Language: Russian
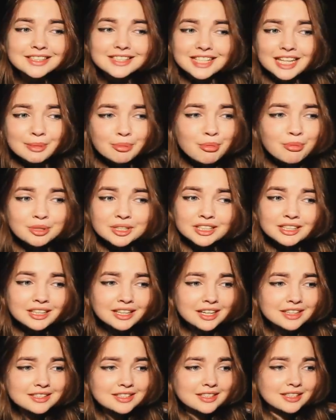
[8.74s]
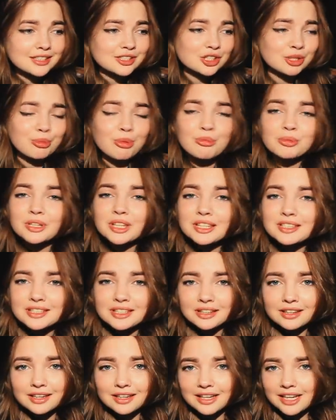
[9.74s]
Где бы мы ни находились, что бы мы ни
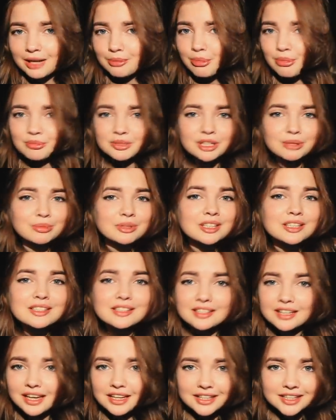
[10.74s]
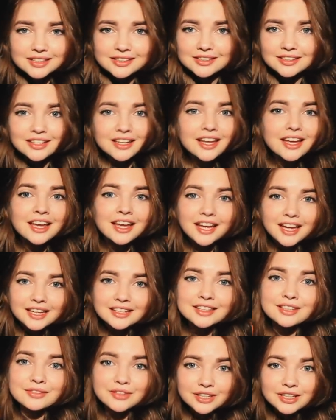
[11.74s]
делали, как бы мы ни были заняты,
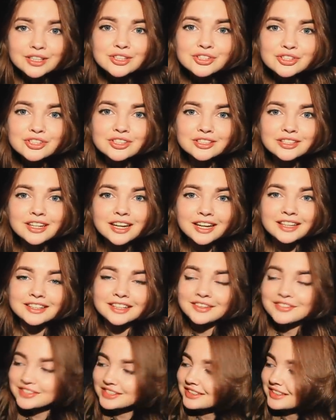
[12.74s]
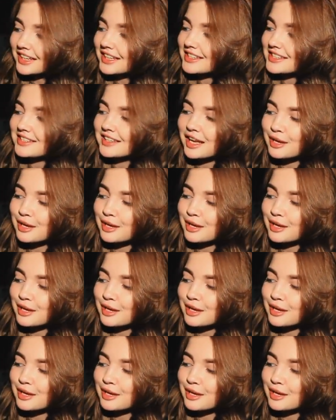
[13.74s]
эта вещь, она всегда с